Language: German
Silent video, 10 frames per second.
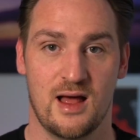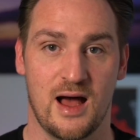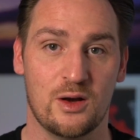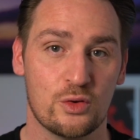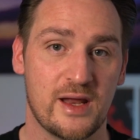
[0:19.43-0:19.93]

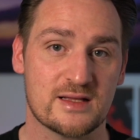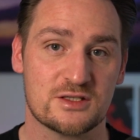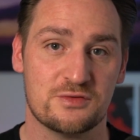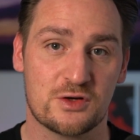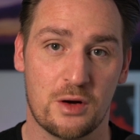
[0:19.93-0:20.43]
Hallo und
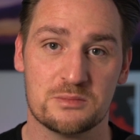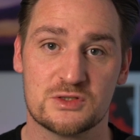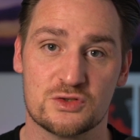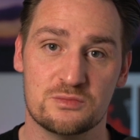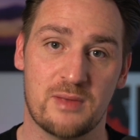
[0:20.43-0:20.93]
herzlich
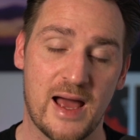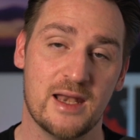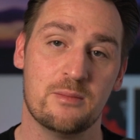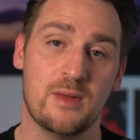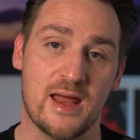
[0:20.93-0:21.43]
willkommen zu
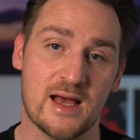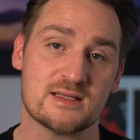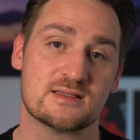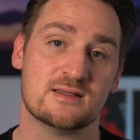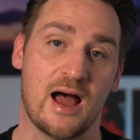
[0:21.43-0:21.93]
meinem
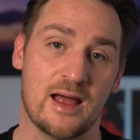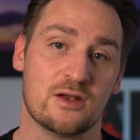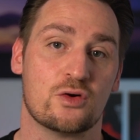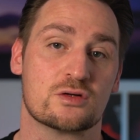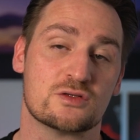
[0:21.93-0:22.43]
ersten
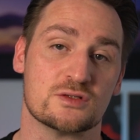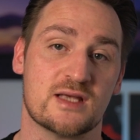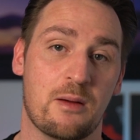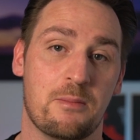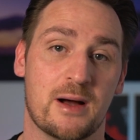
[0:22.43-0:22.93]
Eindruck zu
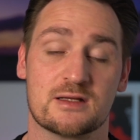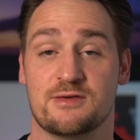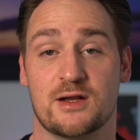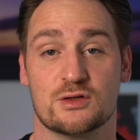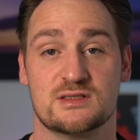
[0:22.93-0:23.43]
Cyberpunk
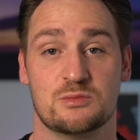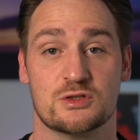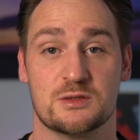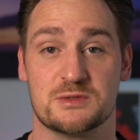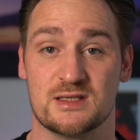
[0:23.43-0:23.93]

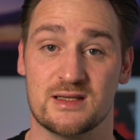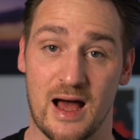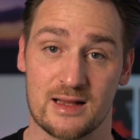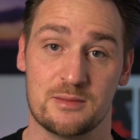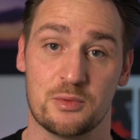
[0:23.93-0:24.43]
2077
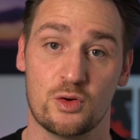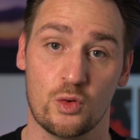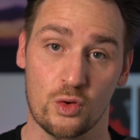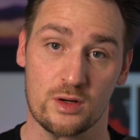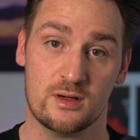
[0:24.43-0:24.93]
nach dem
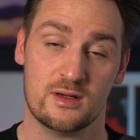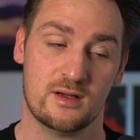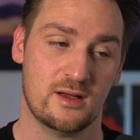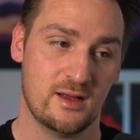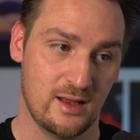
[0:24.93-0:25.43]
Prolog.
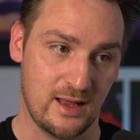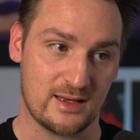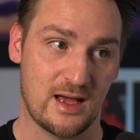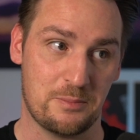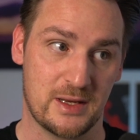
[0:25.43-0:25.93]

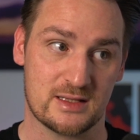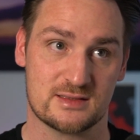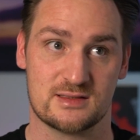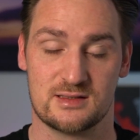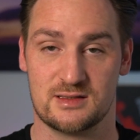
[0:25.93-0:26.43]
Ich habe
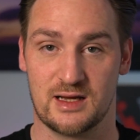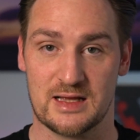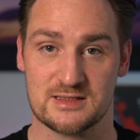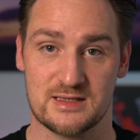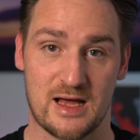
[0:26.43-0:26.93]
jetzt die
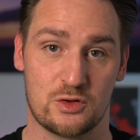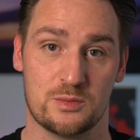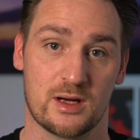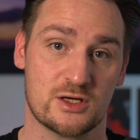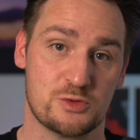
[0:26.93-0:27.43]
ganze Nacht
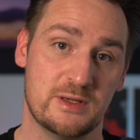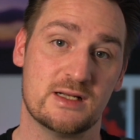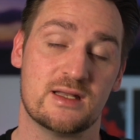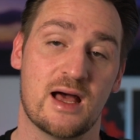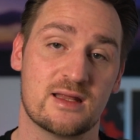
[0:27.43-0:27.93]
über
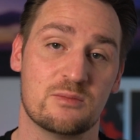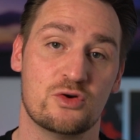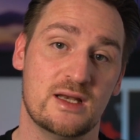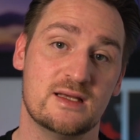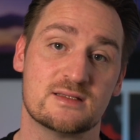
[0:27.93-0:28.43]
gespielt nach dem
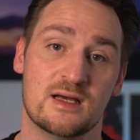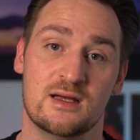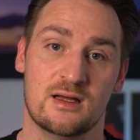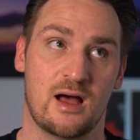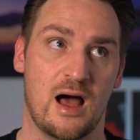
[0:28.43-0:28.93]
Release
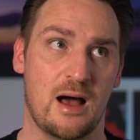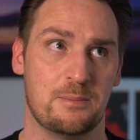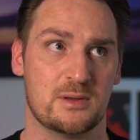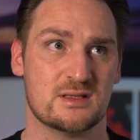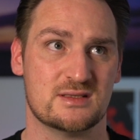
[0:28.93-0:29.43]

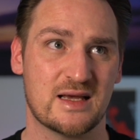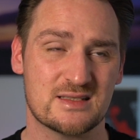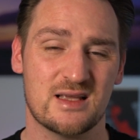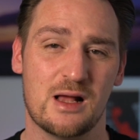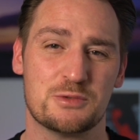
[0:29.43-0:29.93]
hab
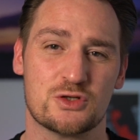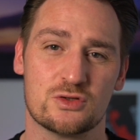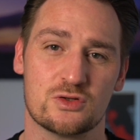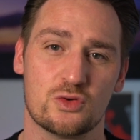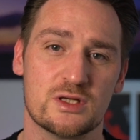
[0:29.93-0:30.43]
sechseinhalb
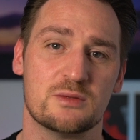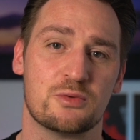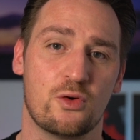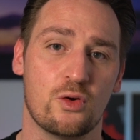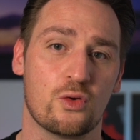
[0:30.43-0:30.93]
Stunden durch den
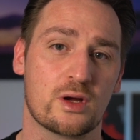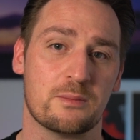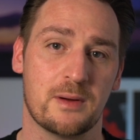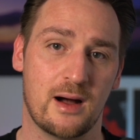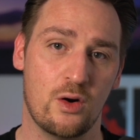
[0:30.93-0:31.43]
Prolog
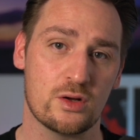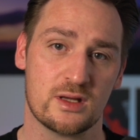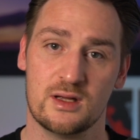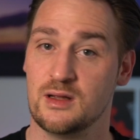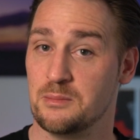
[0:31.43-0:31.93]
gebraucht,
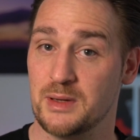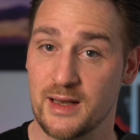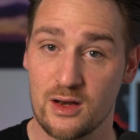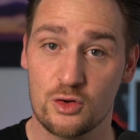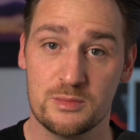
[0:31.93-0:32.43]
bin
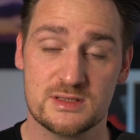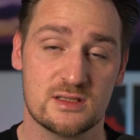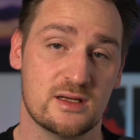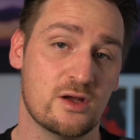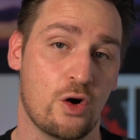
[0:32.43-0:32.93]
dann noch ein
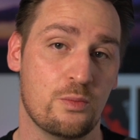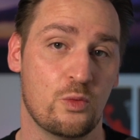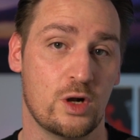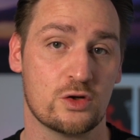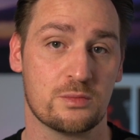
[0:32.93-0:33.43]
bisschen in der Open
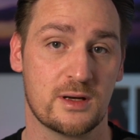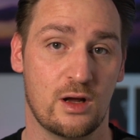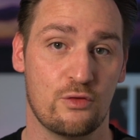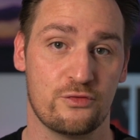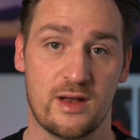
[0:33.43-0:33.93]
World
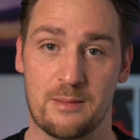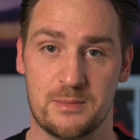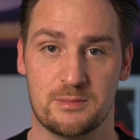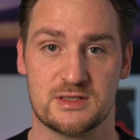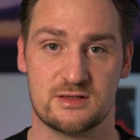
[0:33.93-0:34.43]
rumgelaufen, hab
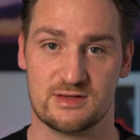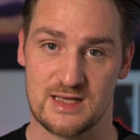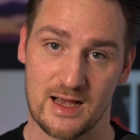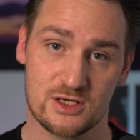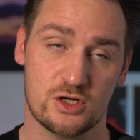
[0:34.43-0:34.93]
mir ein bisschen was
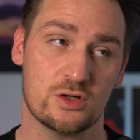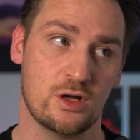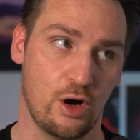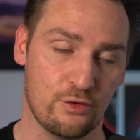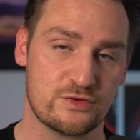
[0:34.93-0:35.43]
angeschaut,
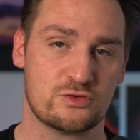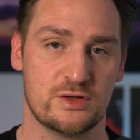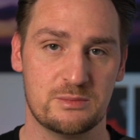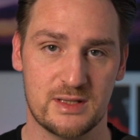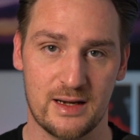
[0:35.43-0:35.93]

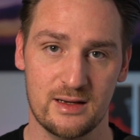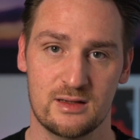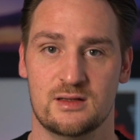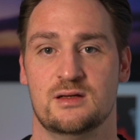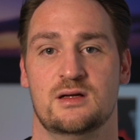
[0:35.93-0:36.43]
off-stream dann
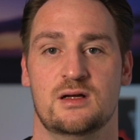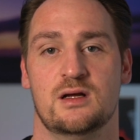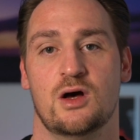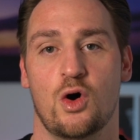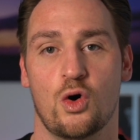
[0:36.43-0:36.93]

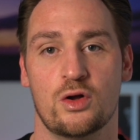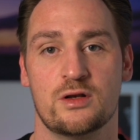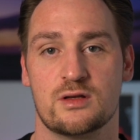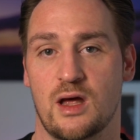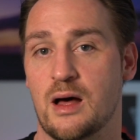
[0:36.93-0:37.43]

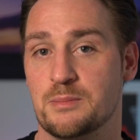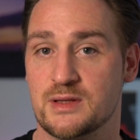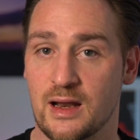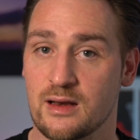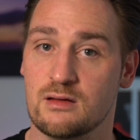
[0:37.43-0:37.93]
und hab
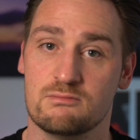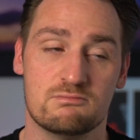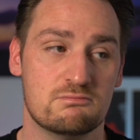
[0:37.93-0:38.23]
dann